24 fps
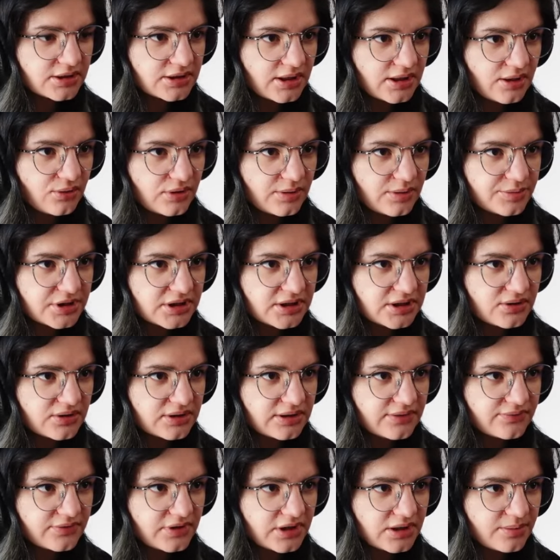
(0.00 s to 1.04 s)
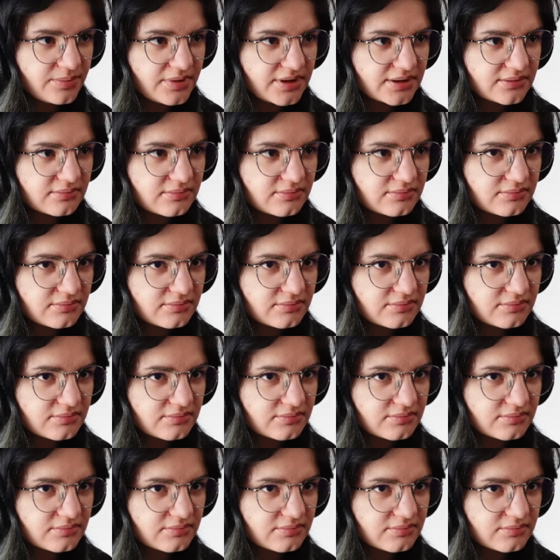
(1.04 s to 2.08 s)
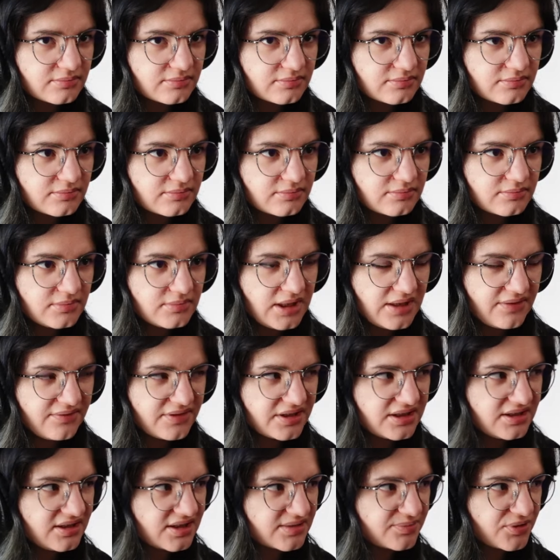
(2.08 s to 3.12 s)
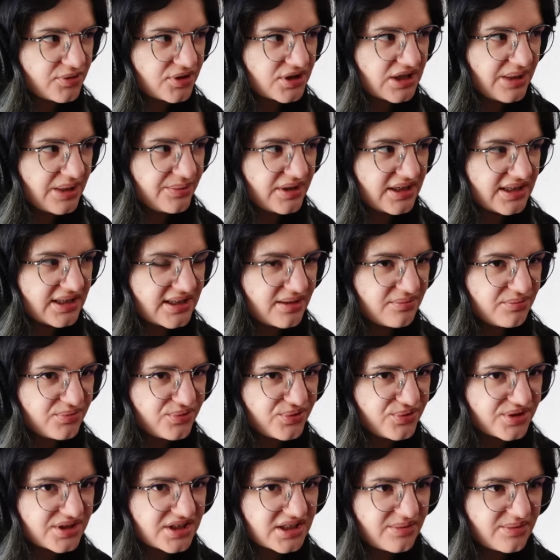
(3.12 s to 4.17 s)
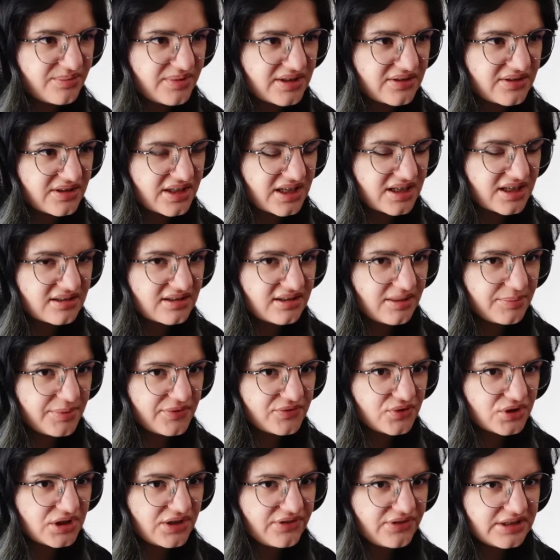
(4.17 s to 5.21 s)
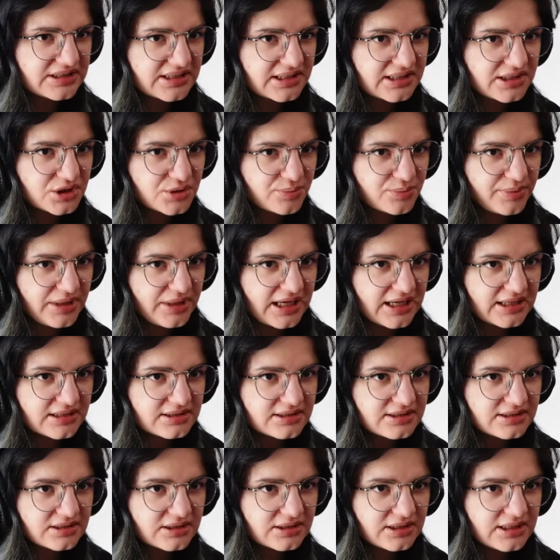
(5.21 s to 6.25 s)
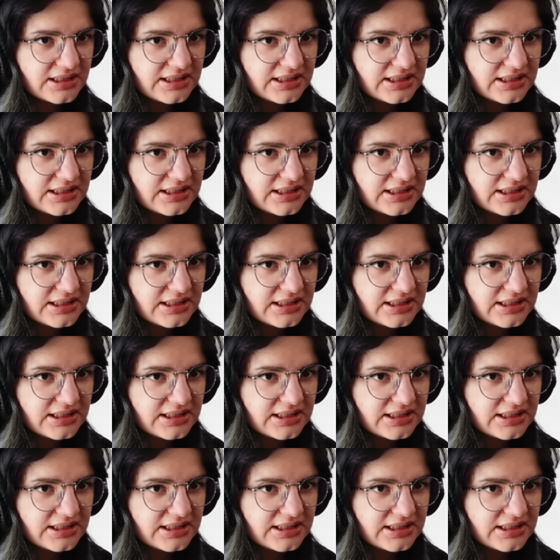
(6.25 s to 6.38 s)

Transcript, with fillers: Na ulepszenie konewki chyba nawet nie spojrzałam, ile tam było trzeba. na, na pewno nie więcej niż 5.